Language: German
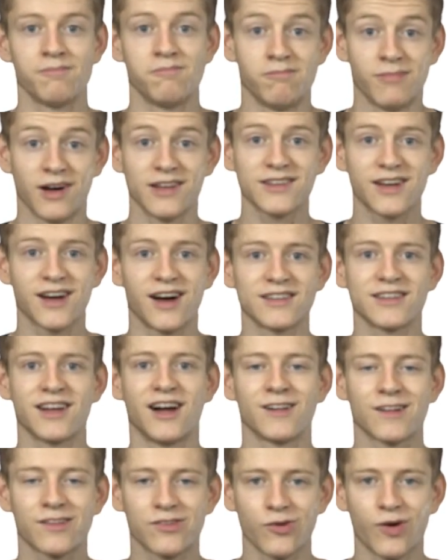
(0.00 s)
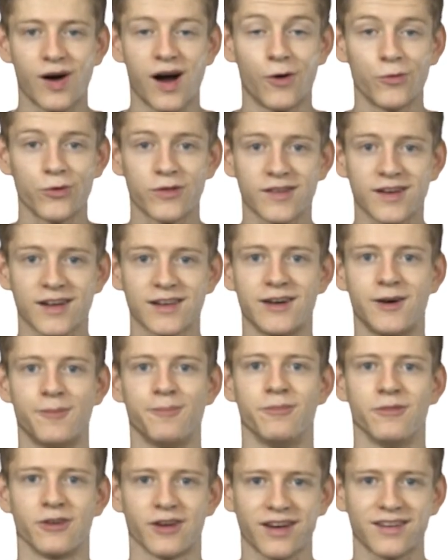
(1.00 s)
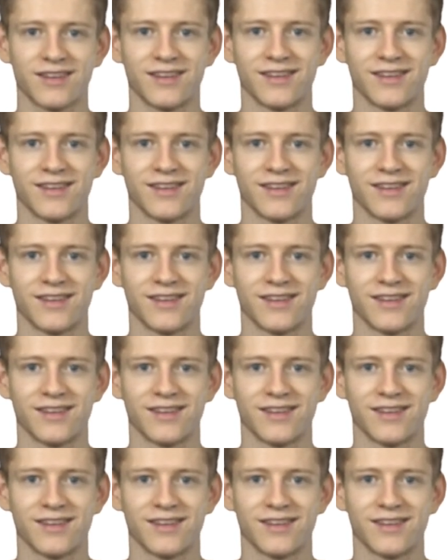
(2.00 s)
Man kann also ausklammern.